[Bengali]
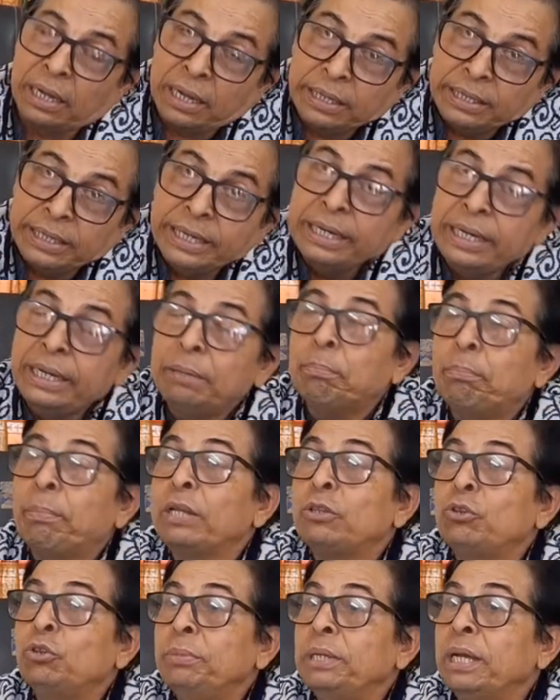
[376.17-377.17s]
তাদের
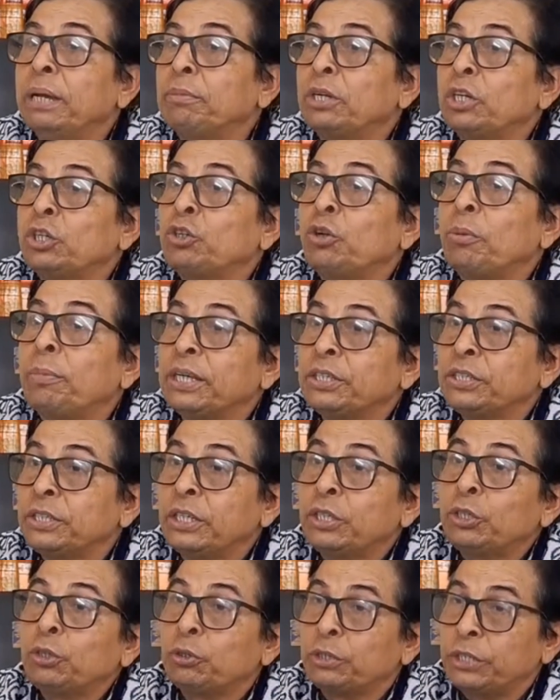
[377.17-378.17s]
মাধ্যমে আমরা
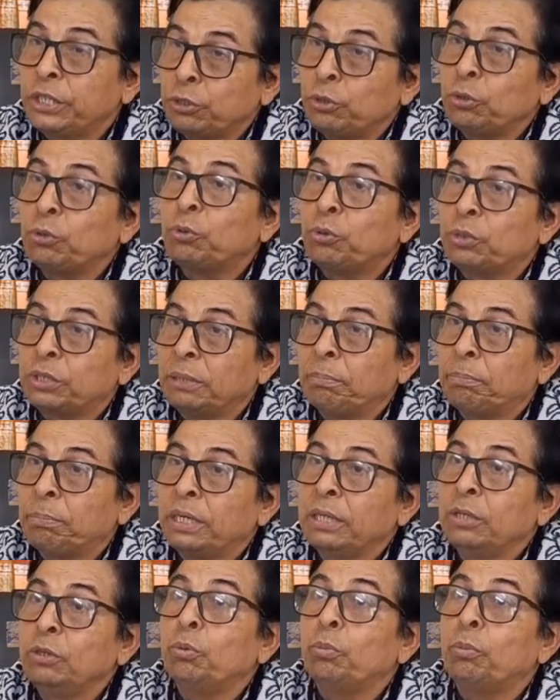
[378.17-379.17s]
সমাজকে সচেতন করতে
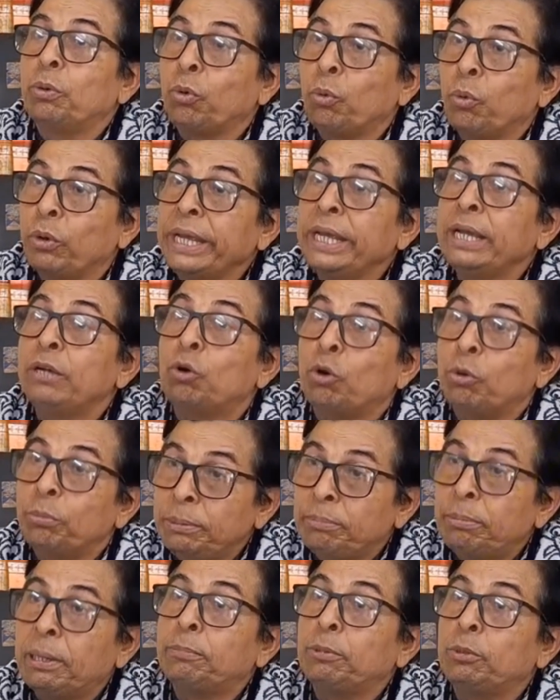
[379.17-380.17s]
পারি অনেক
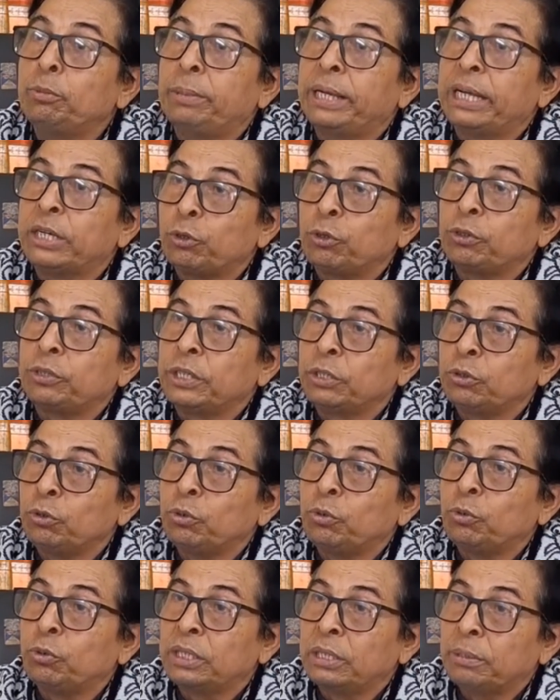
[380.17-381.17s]
অভিভাবককে
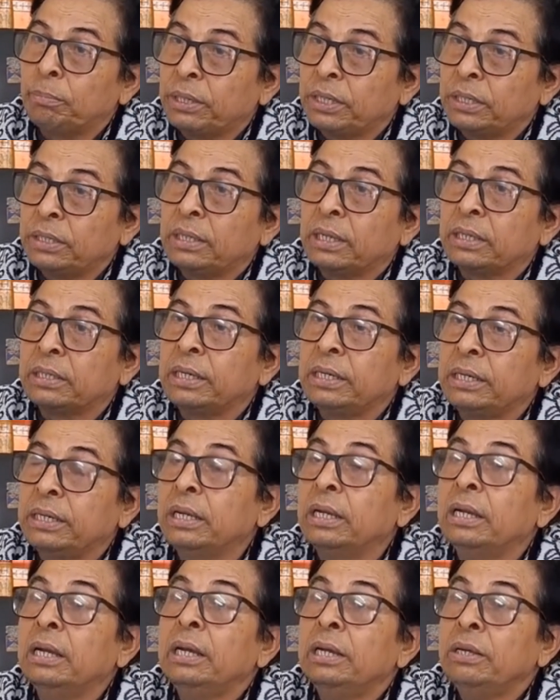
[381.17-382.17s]
সচেতন করতে পারি
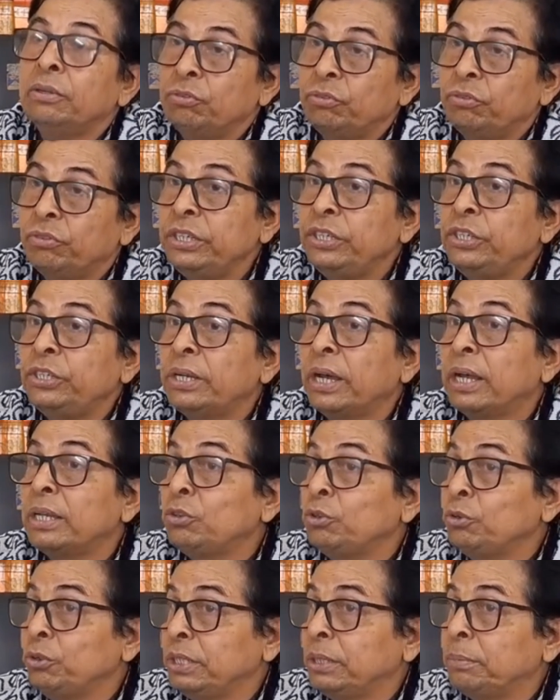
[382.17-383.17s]
তাদেরকে
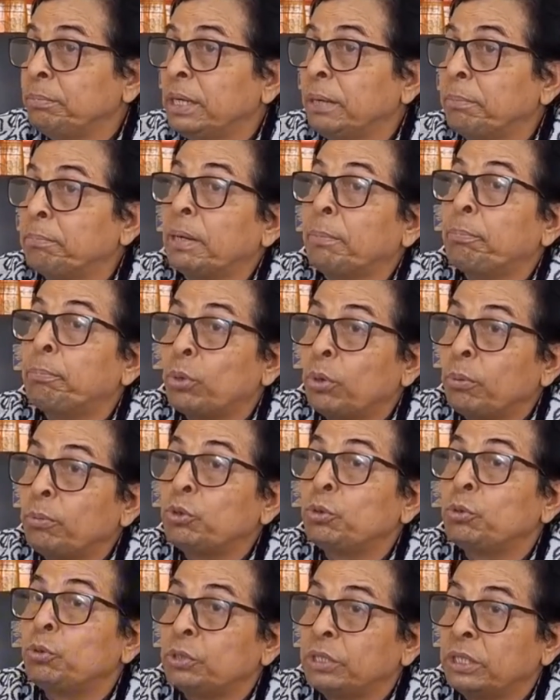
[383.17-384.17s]
দৃষ্টান্ত হিসাবে আমরা
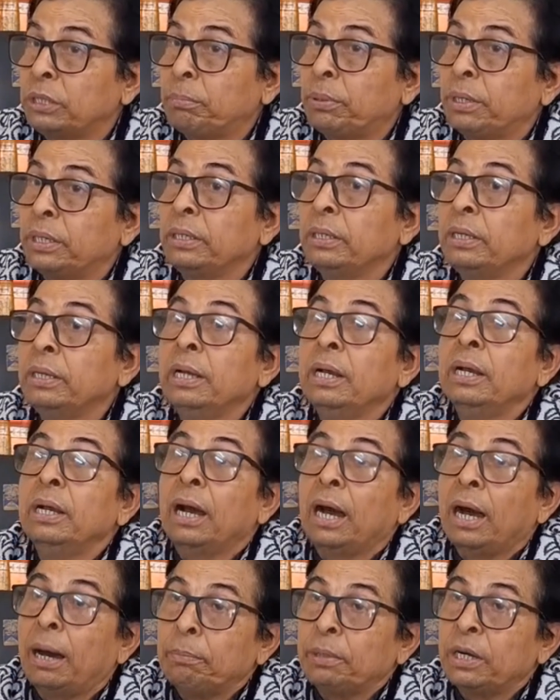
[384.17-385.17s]
প্রমোট করতে পারি
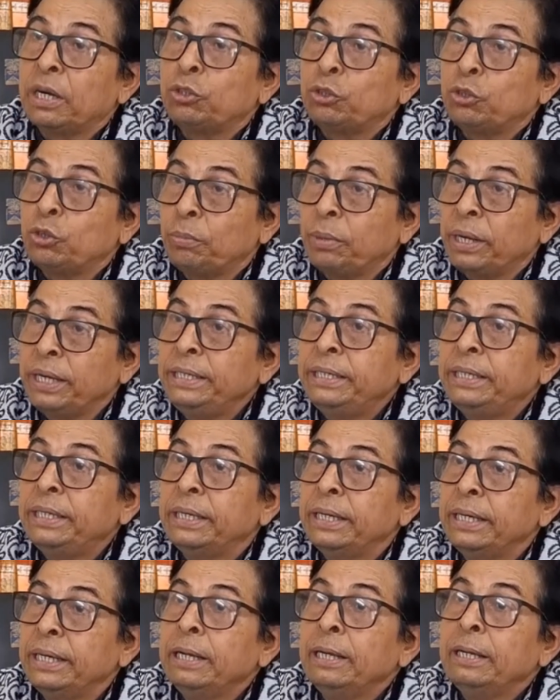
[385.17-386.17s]
আমরা
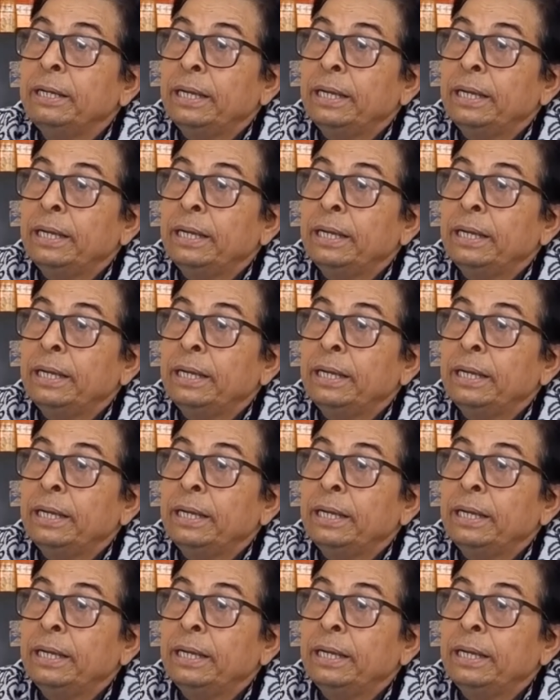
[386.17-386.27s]
সবাইকে